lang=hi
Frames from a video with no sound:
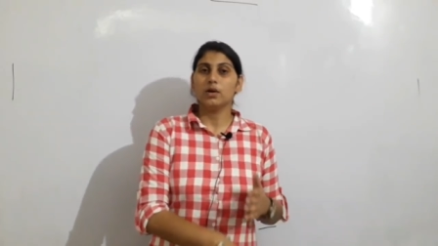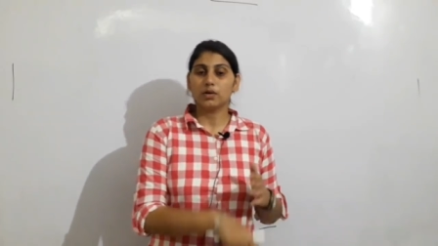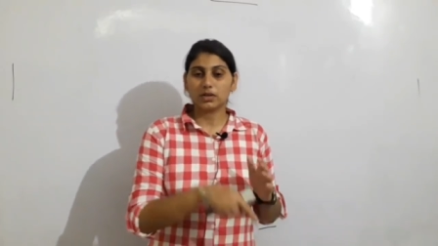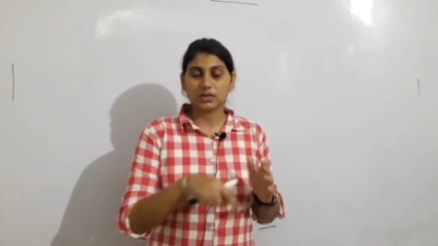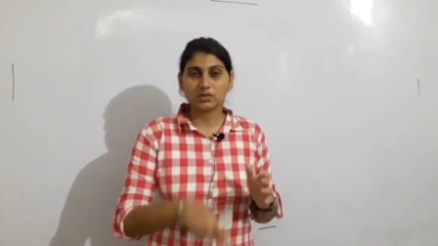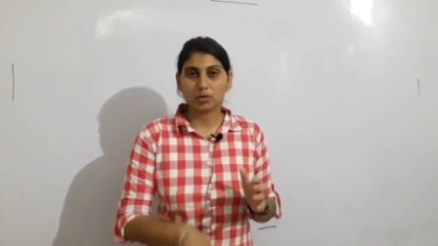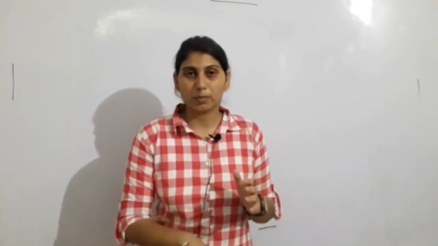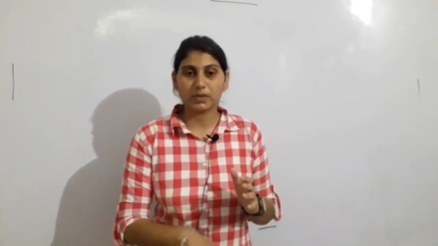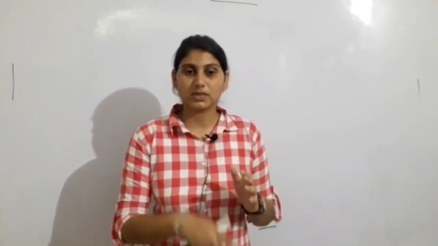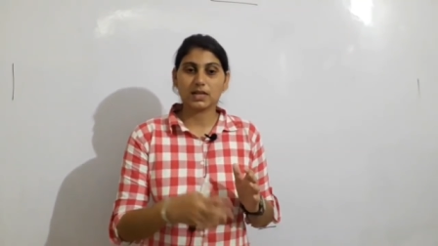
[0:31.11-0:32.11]
और किस
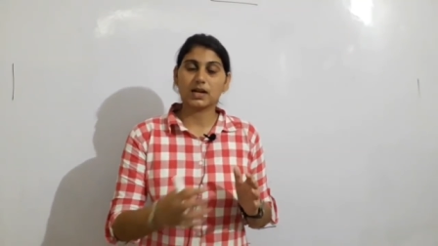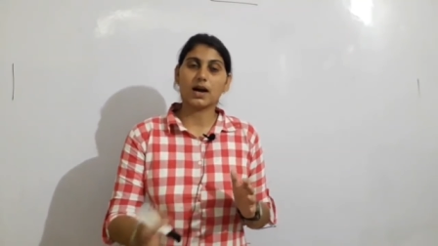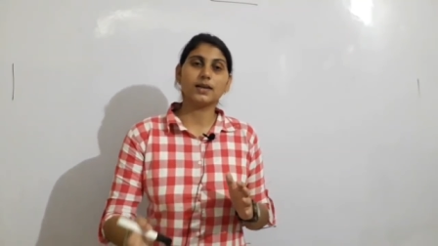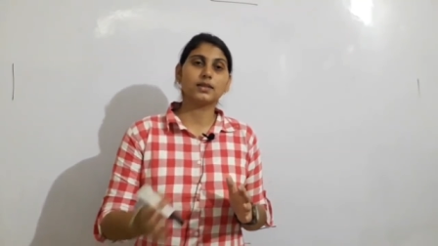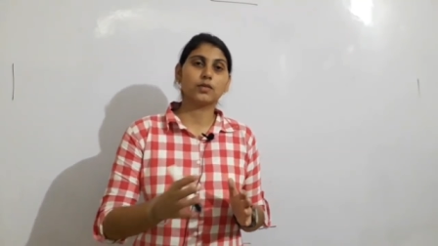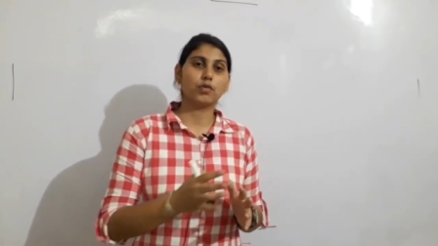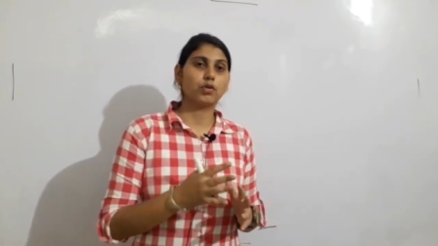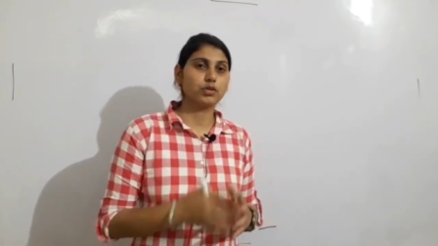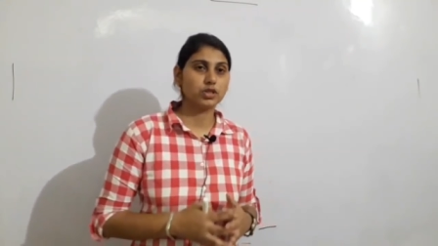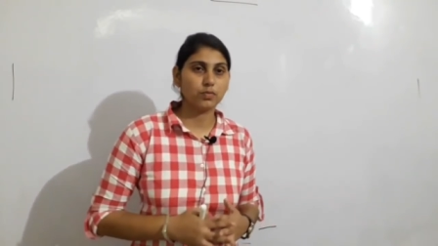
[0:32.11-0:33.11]
टॉपिक से कहाँ तक वो
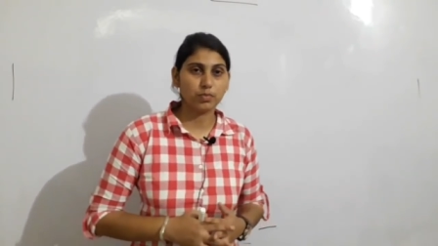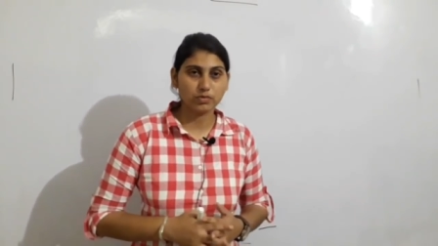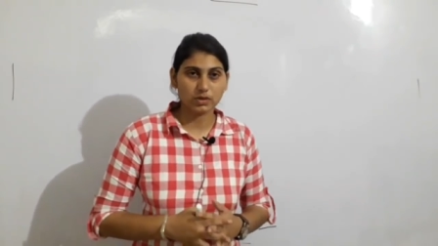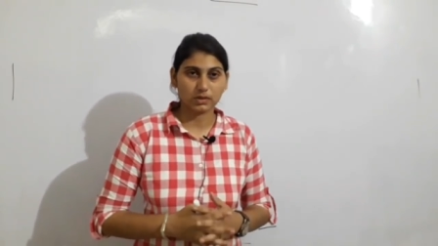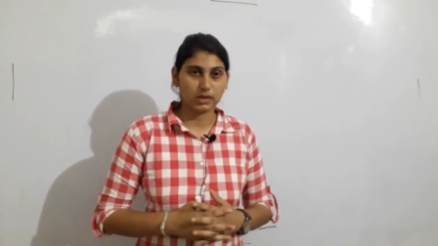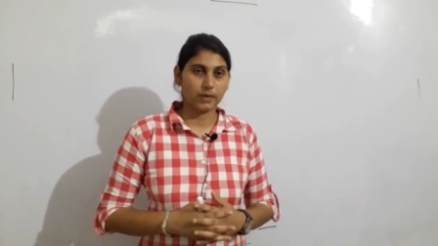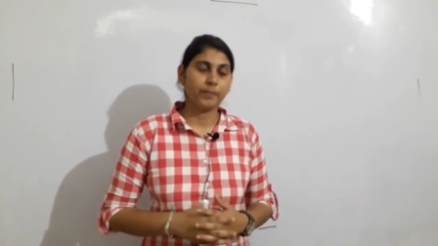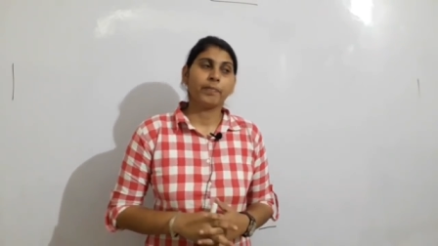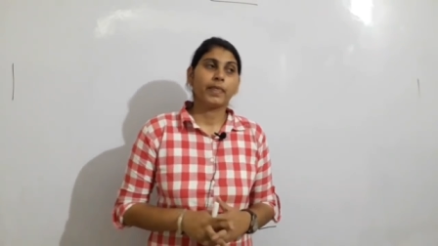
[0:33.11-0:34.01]
क्वेश्चन पूछ सकता है